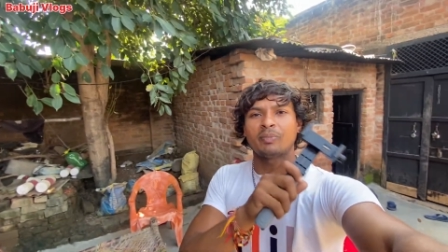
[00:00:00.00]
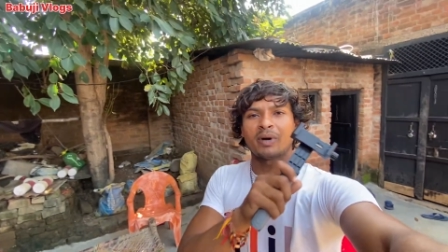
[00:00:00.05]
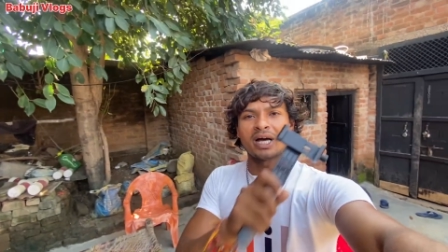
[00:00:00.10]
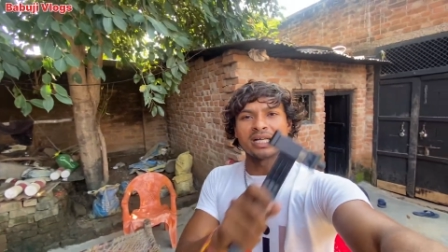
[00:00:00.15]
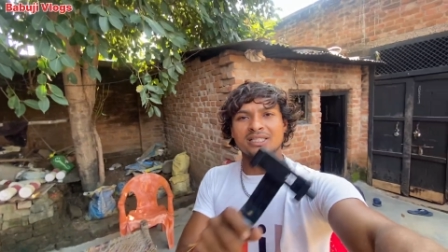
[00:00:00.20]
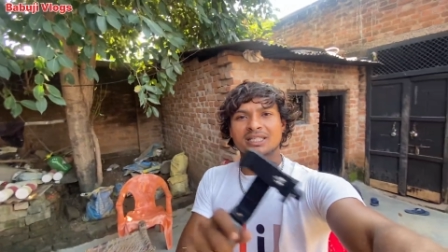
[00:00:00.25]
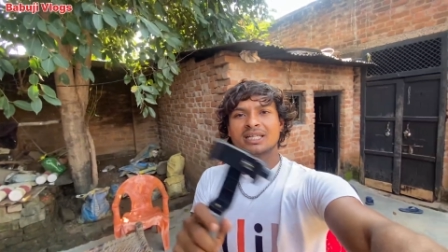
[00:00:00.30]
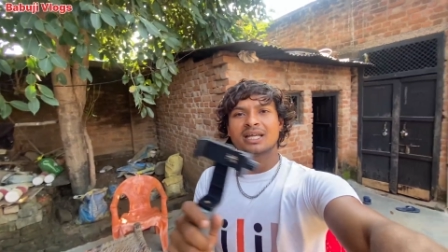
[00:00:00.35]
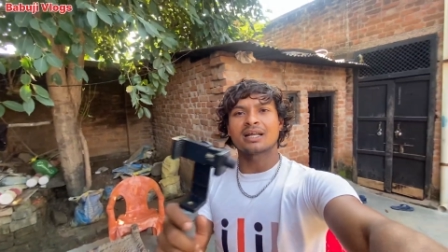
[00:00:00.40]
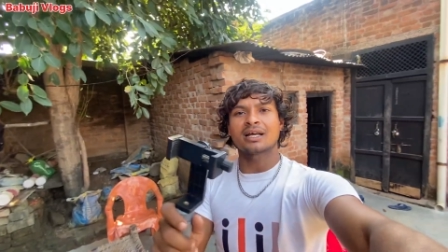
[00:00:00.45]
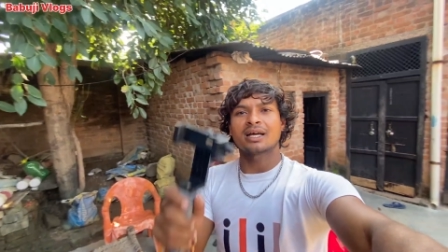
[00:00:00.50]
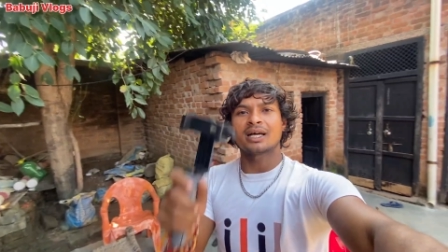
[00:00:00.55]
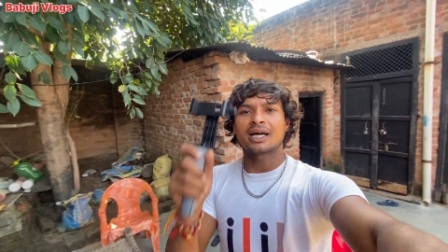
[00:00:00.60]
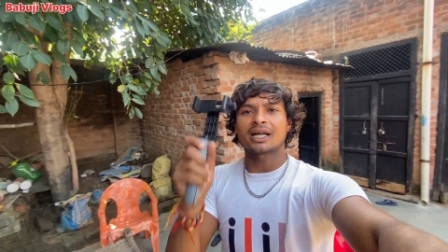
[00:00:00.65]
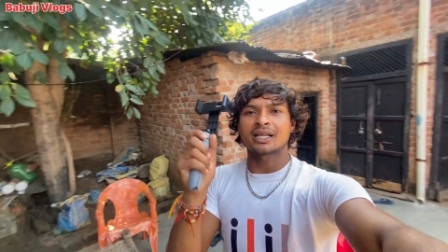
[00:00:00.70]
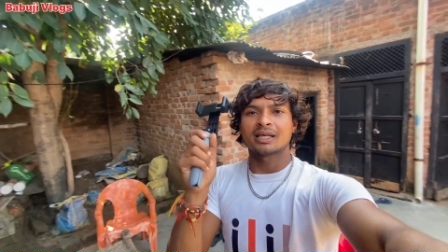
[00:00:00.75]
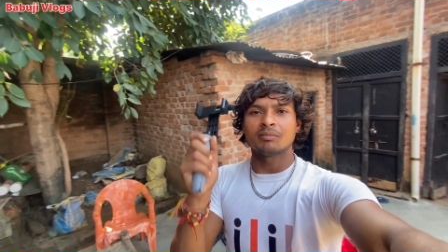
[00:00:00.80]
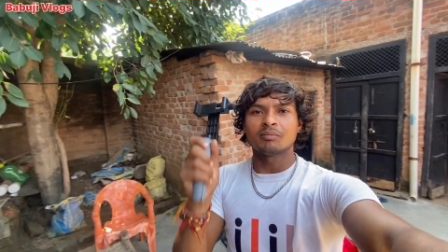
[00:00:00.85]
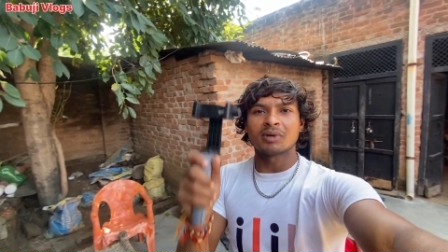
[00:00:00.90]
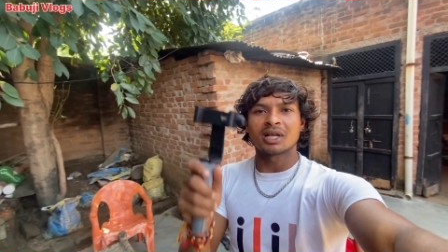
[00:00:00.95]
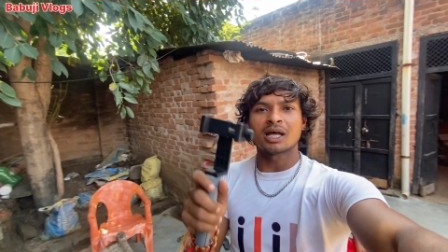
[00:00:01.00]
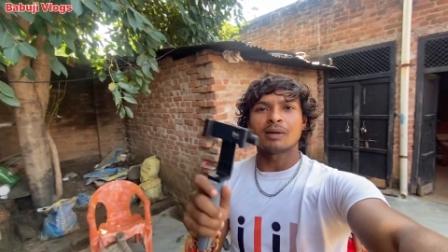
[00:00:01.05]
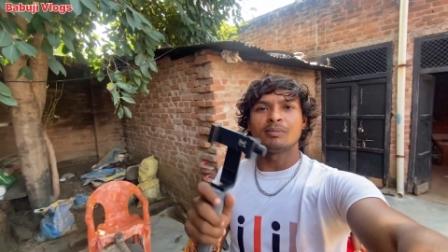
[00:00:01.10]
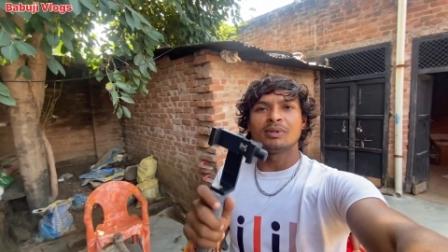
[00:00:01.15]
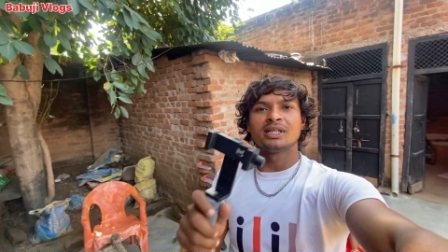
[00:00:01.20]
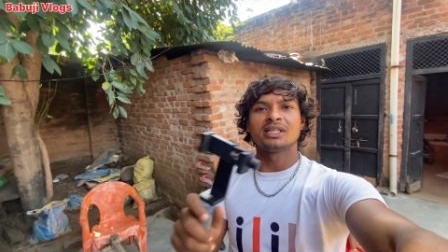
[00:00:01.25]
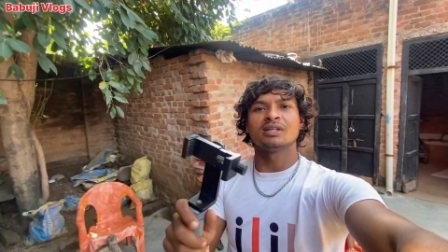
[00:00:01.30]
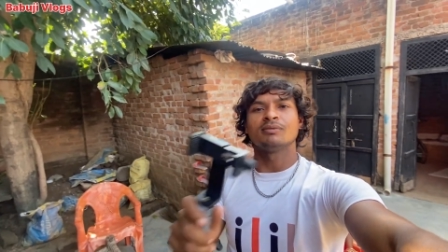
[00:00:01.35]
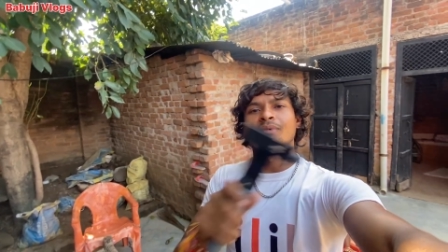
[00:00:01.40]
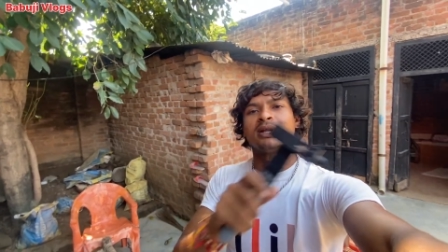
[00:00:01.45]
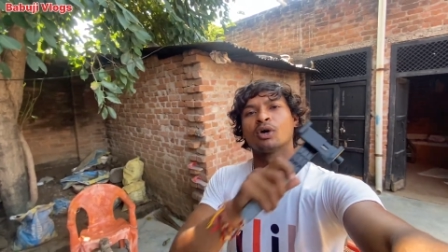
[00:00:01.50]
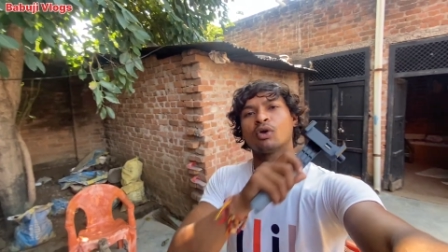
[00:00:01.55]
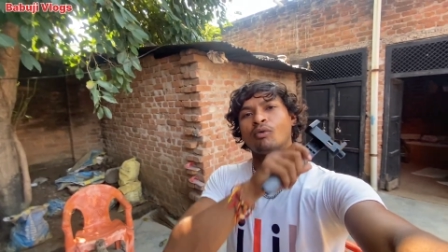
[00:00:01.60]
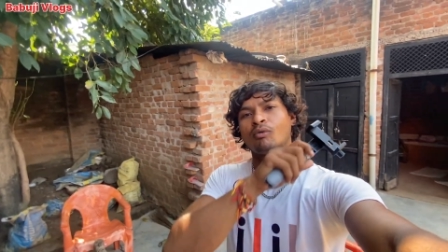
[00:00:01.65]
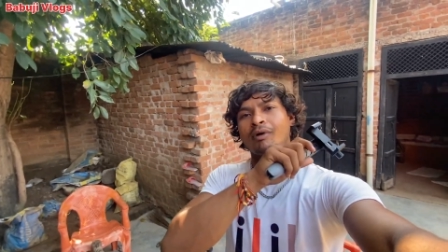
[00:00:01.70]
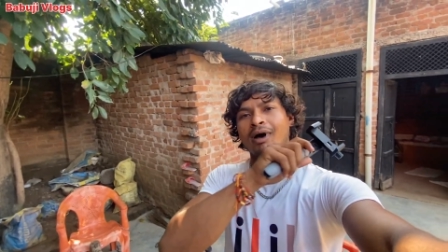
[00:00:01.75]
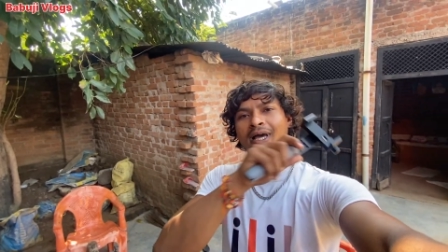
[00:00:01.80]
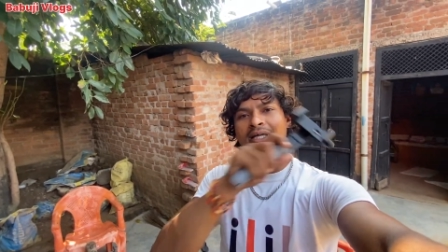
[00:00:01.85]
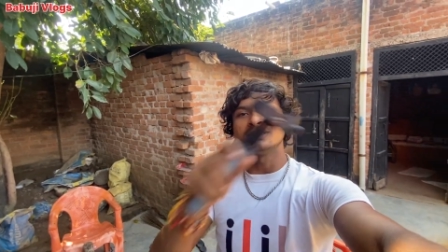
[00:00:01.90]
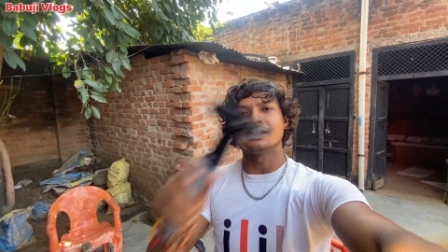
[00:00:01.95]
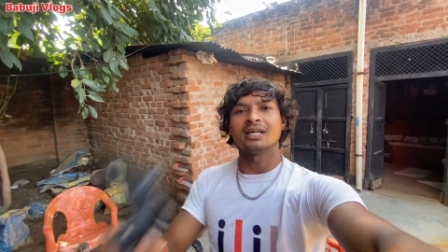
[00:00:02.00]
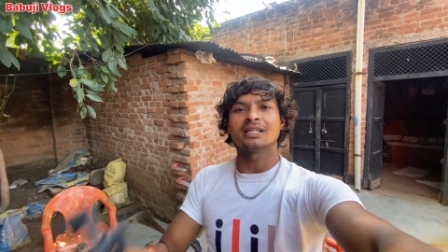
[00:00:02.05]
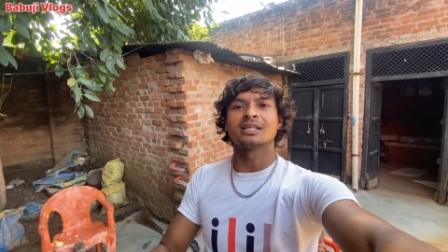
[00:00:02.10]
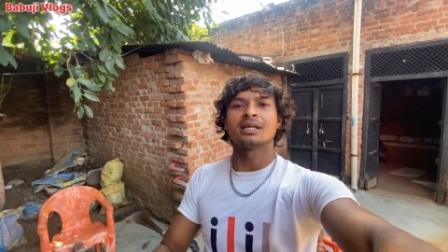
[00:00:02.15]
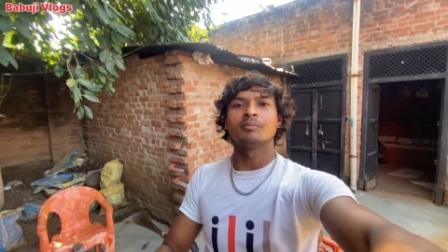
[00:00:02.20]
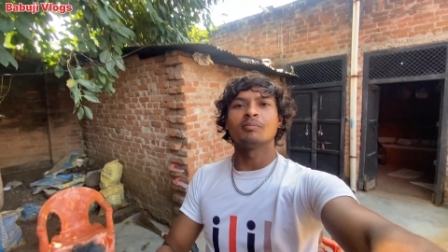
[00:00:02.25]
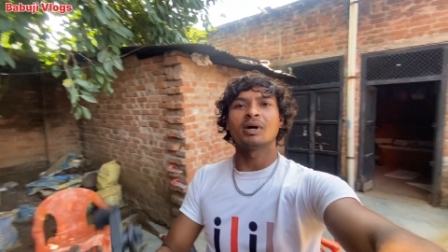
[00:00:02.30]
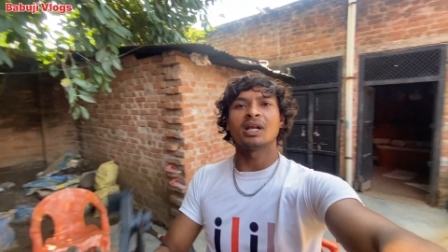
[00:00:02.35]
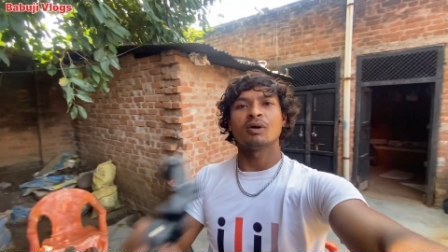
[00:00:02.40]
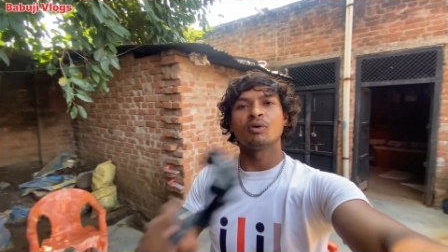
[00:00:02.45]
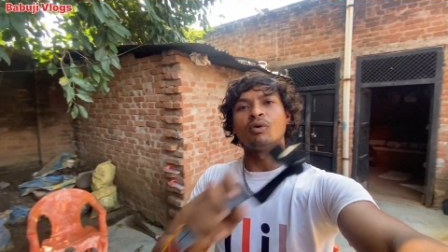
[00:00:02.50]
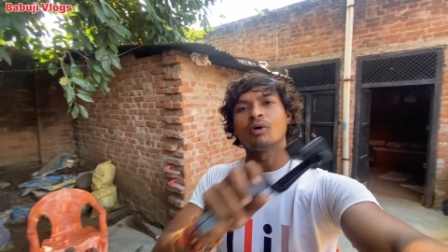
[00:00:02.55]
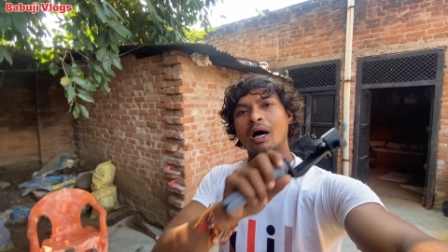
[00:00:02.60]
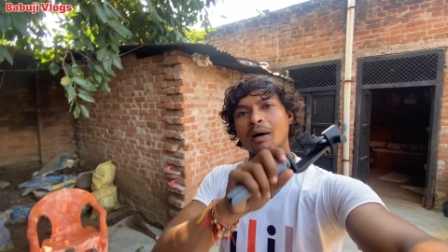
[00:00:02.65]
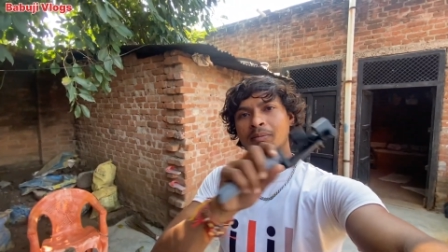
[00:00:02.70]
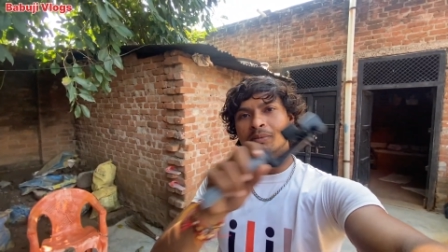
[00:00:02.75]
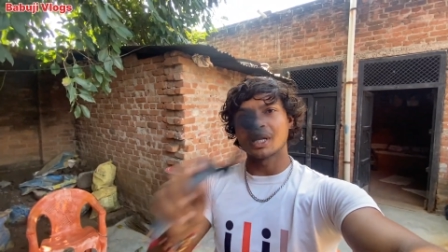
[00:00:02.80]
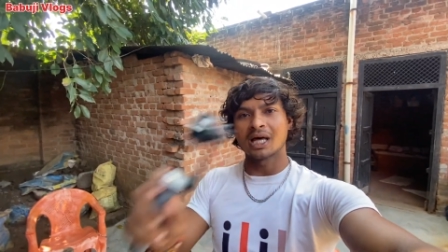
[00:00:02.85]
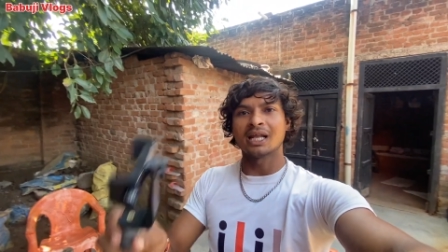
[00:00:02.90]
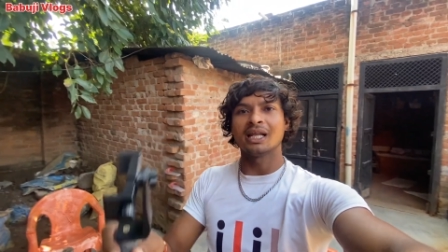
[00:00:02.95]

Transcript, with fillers: पाँच हज़ार का अगर गिम्बल आप लेते हैं बिल्कुल वाहियात गिम्बल है वो आप ना